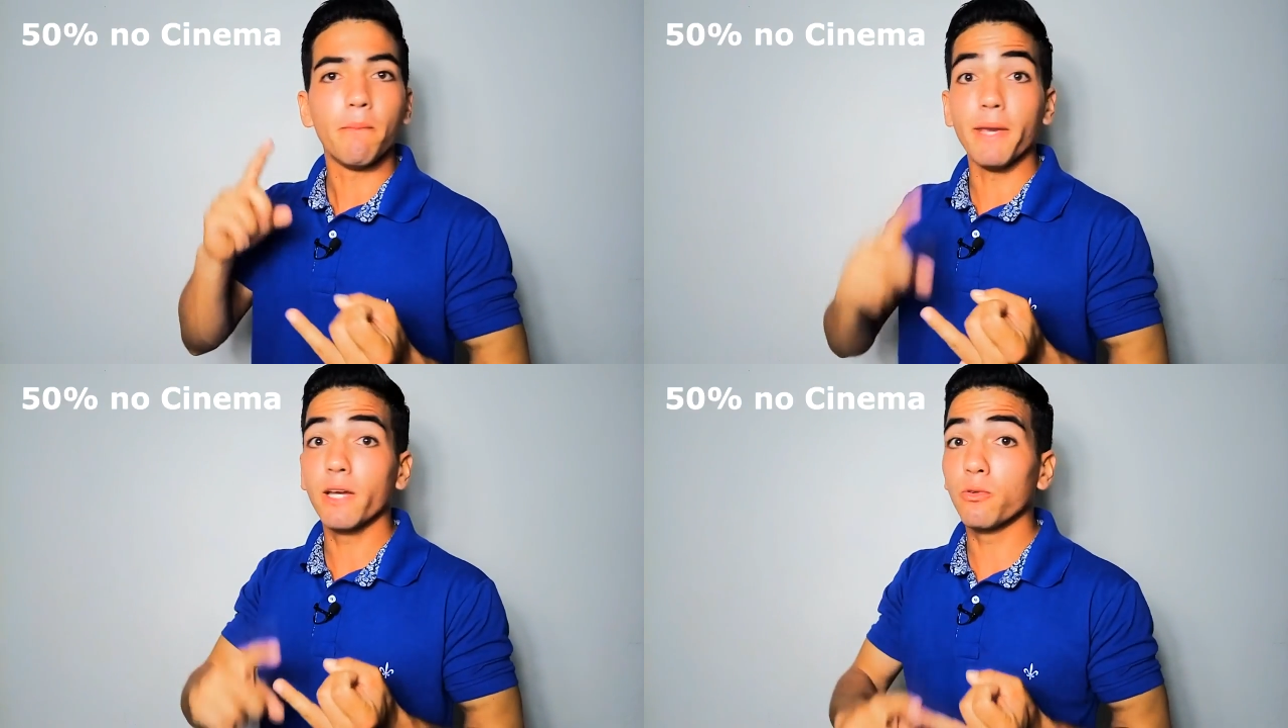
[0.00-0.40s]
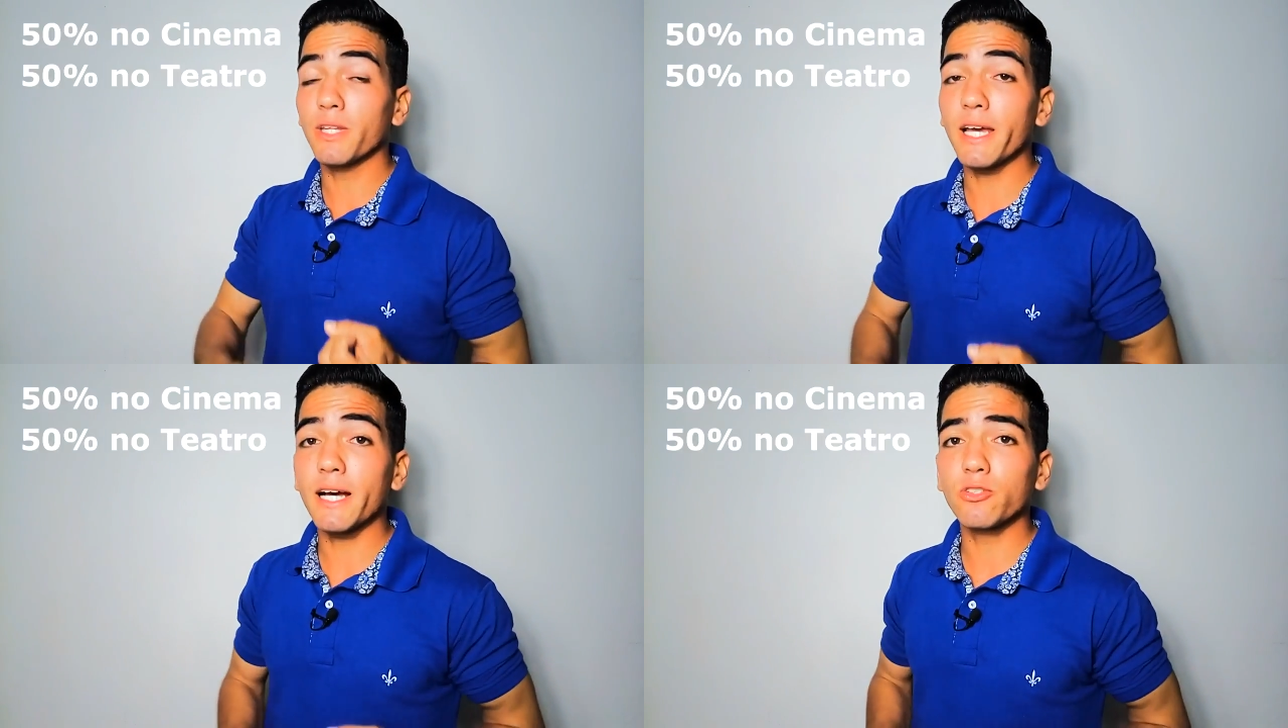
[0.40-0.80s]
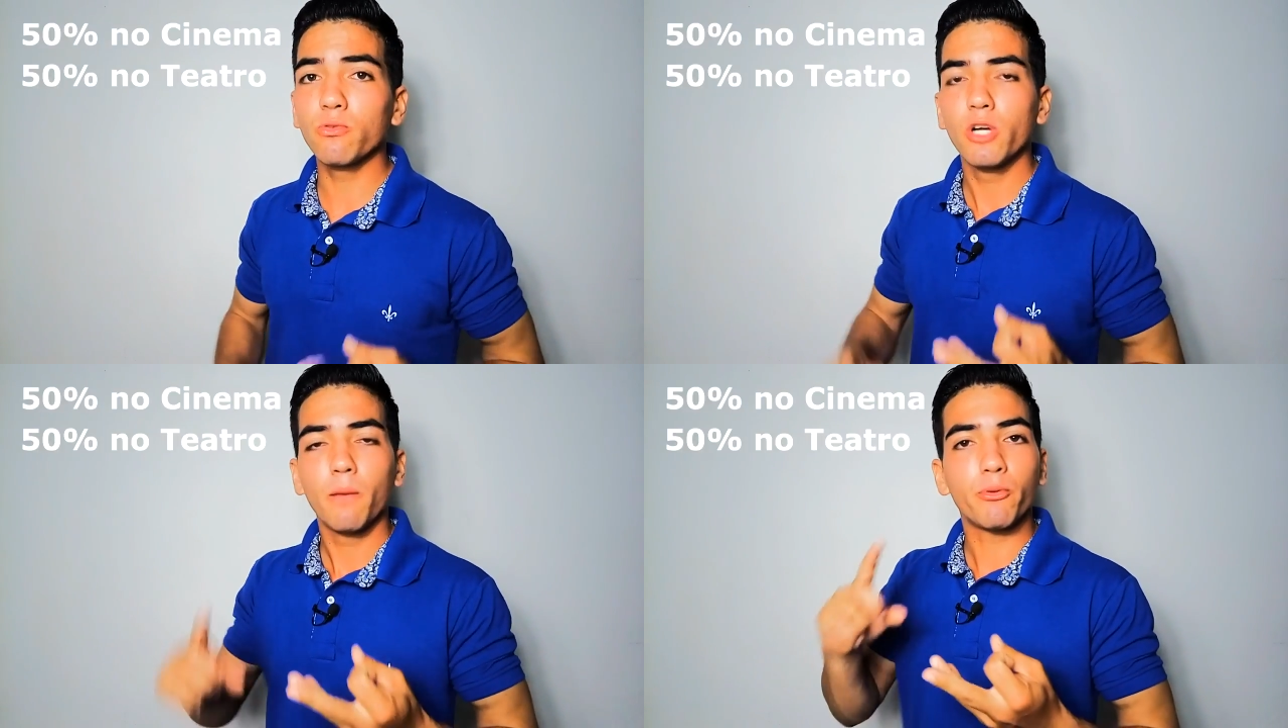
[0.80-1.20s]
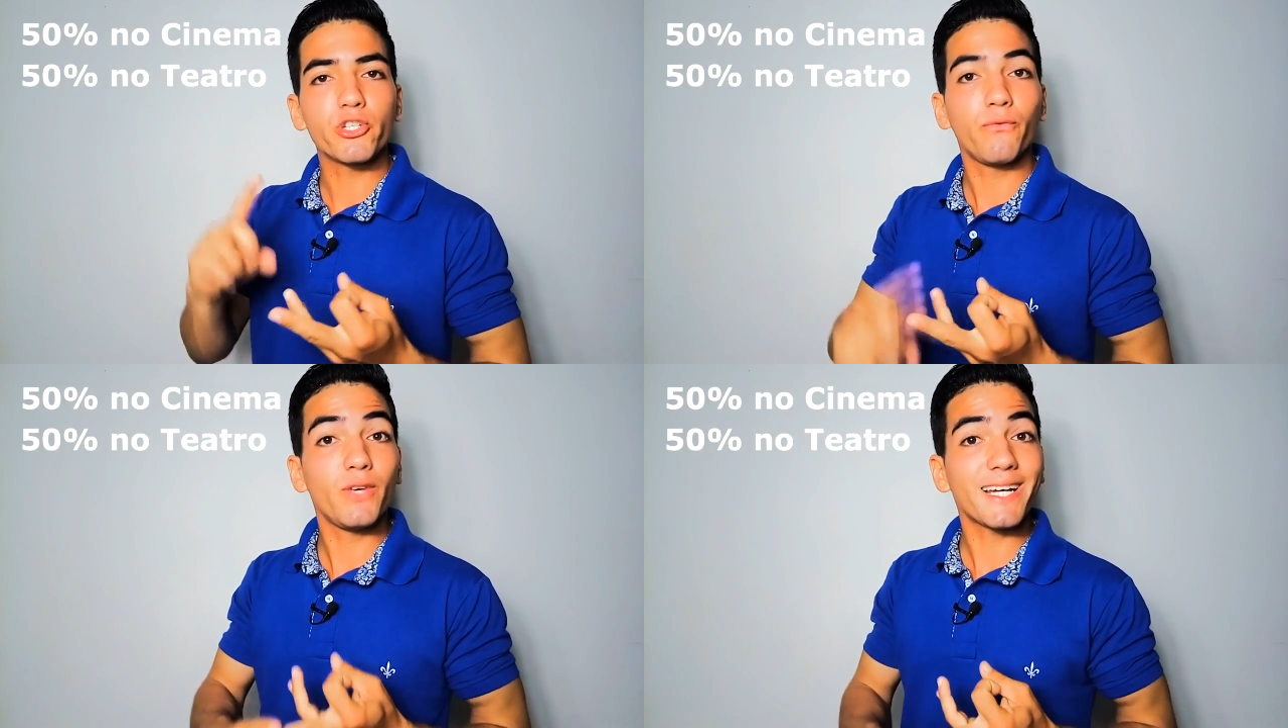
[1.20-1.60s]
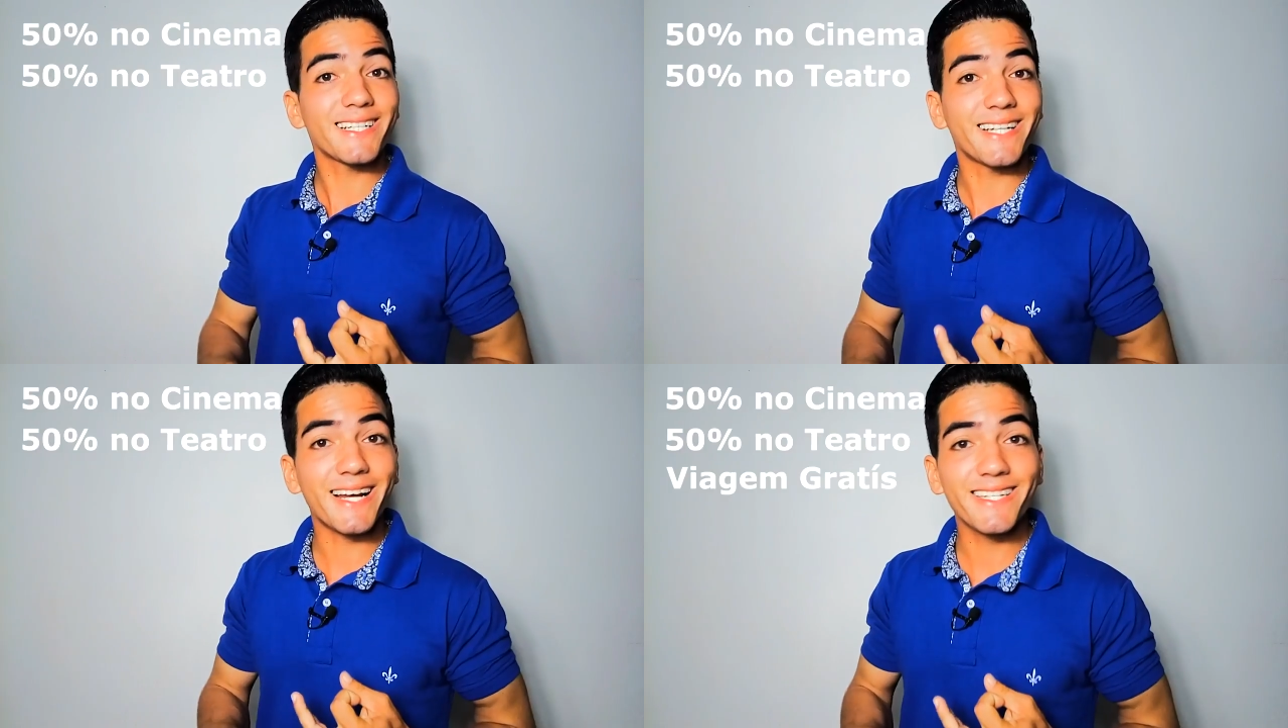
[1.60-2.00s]
meia no teatro, pode
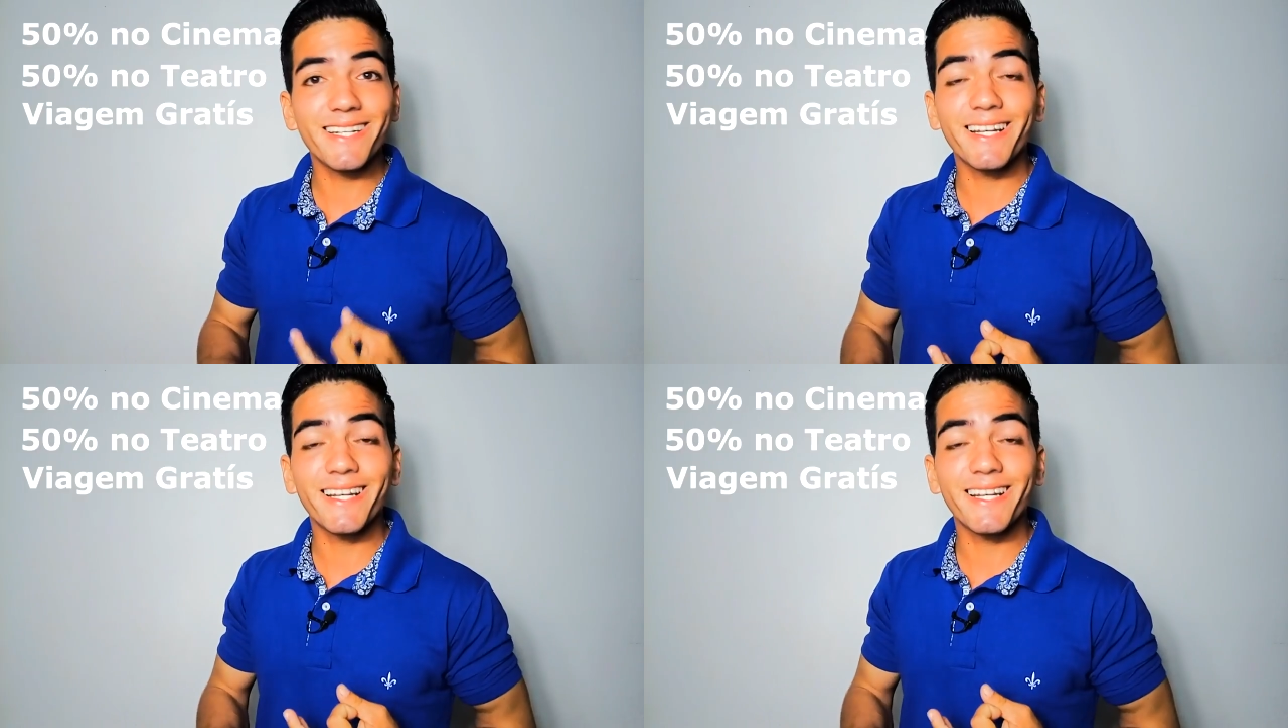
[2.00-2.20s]
viajar de